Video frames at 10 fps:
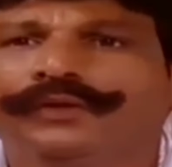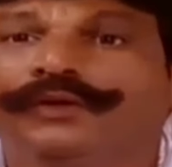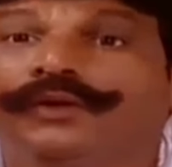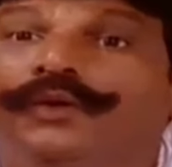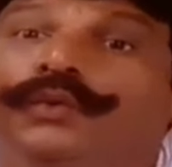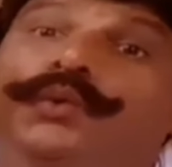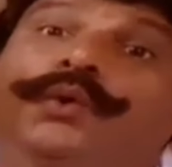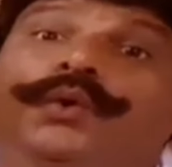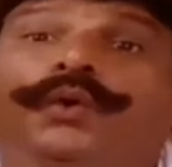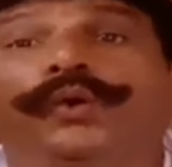तो चलिए
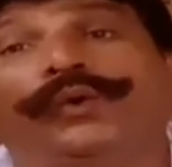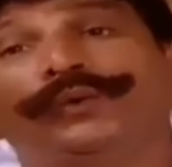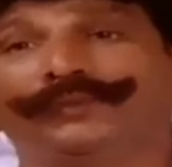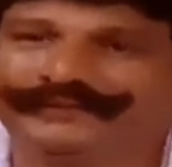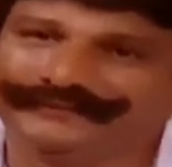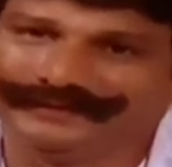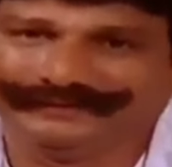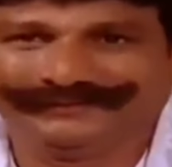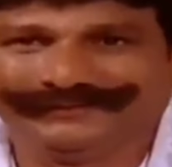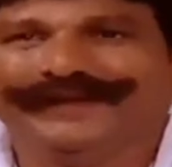दोस्तों वीडियो की शुरुआत
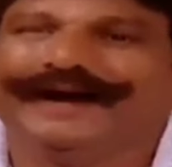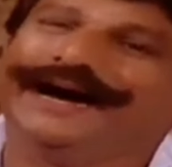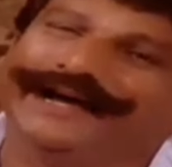करते हैं